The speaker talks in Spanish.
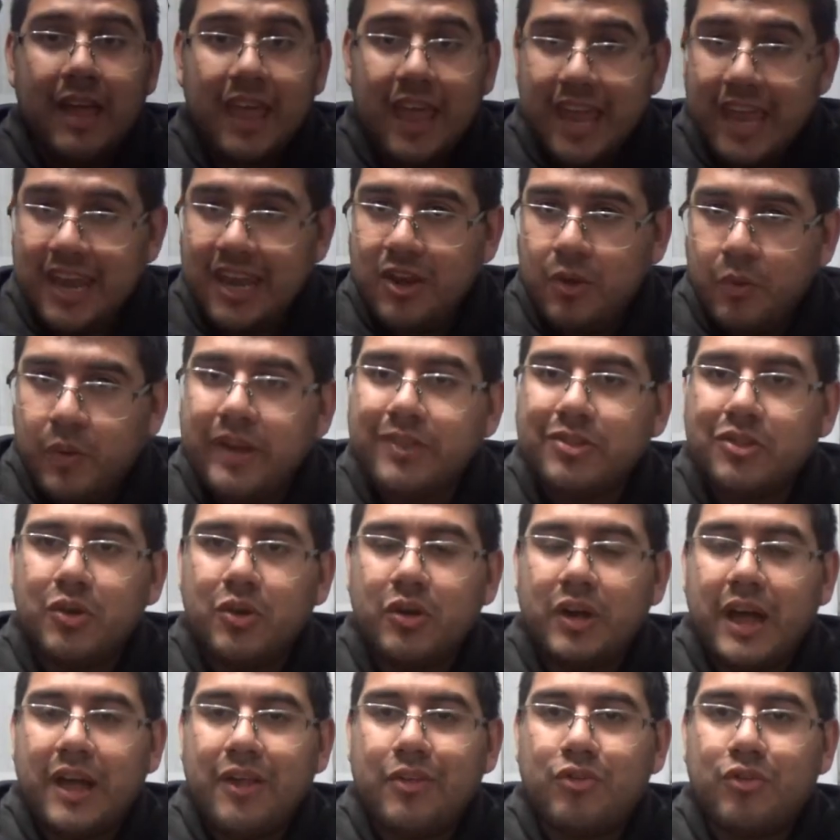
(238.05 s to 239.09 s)
En
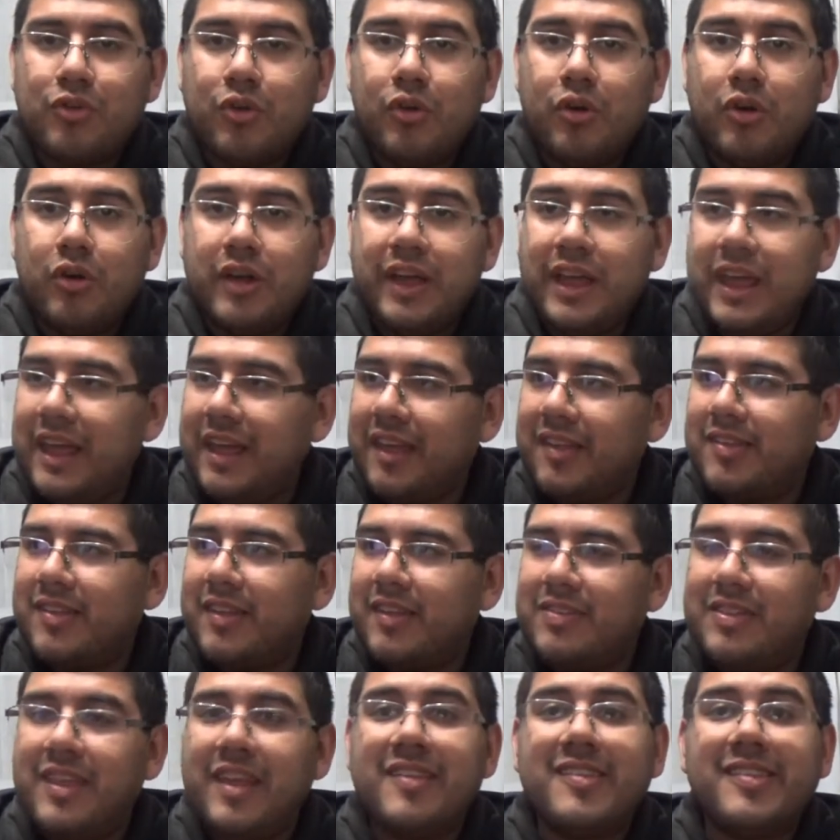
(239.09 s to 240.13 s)
nuestro caso
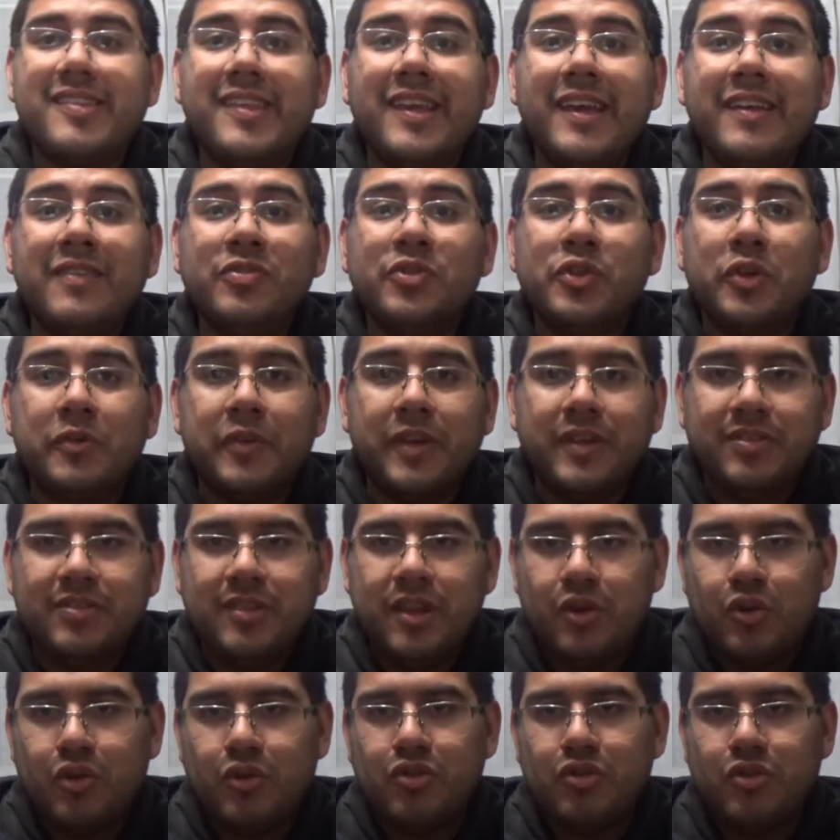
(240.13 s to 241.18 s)
es de
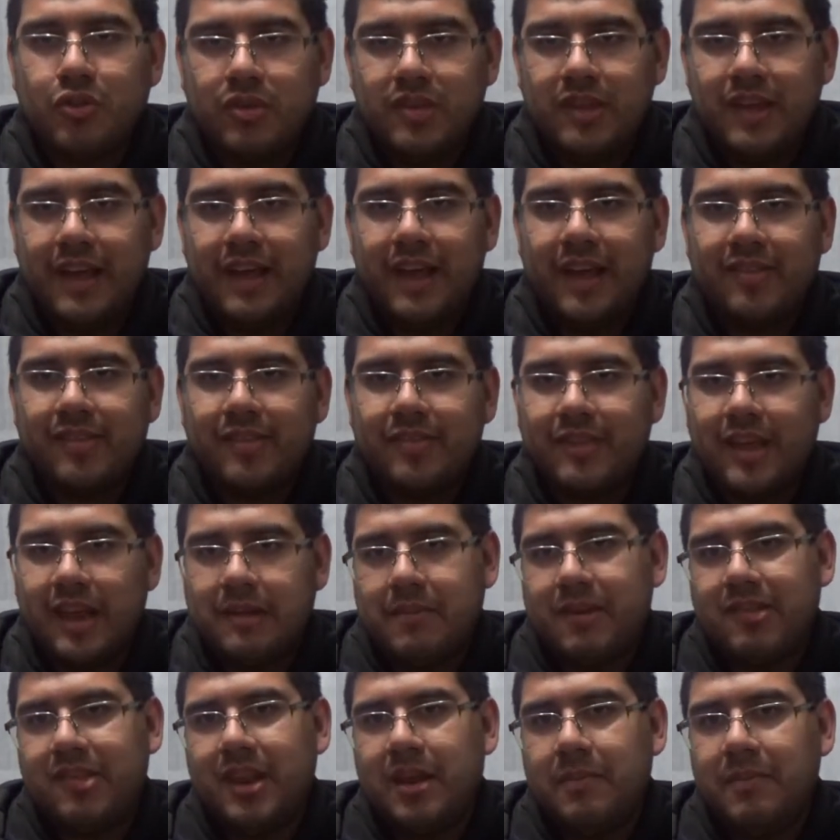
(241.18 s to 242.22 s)
128 GB de
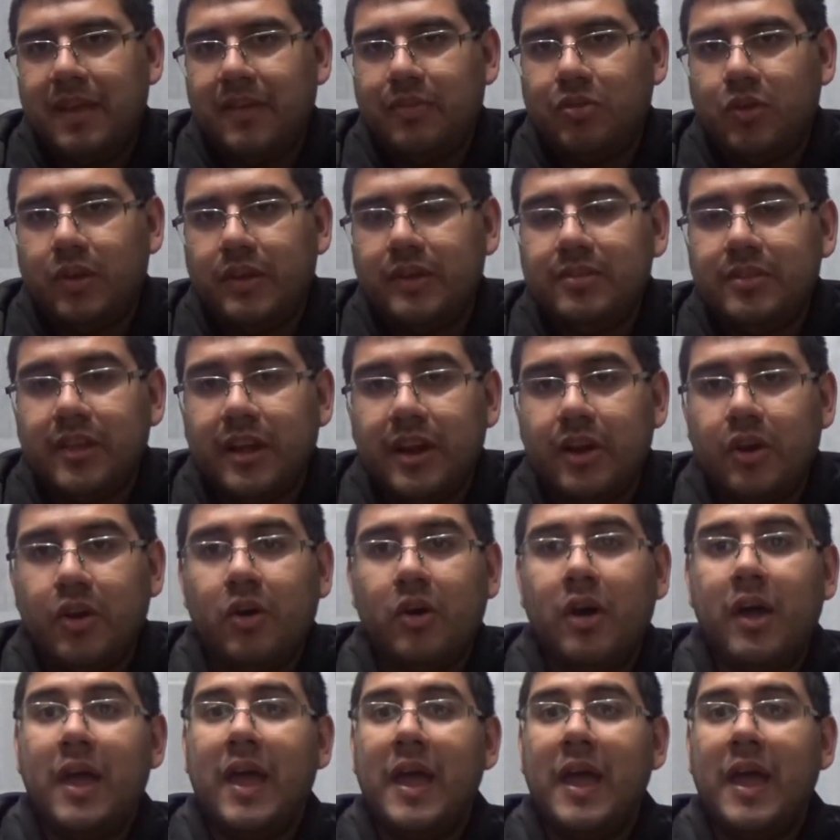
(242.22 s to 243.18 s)
almacenamiento interno,